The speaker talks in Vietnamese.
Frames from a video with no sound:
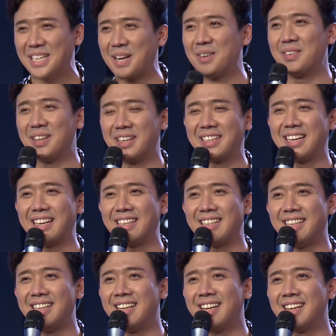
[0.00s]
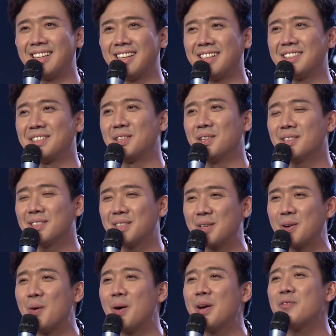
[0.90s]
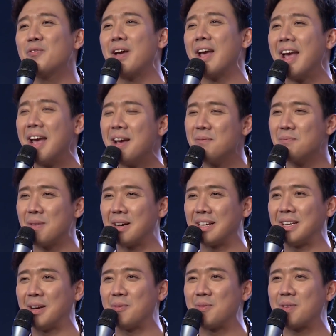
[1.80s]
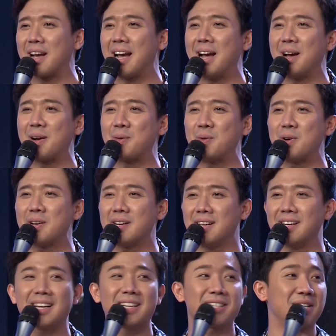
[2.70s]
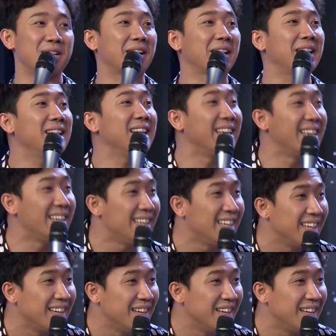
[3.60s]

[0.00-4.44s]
Không, lần này thì uh, lần trước thì cô ấy phải hát bằng giọng ca của nữ ca sĩ Khánh Ly,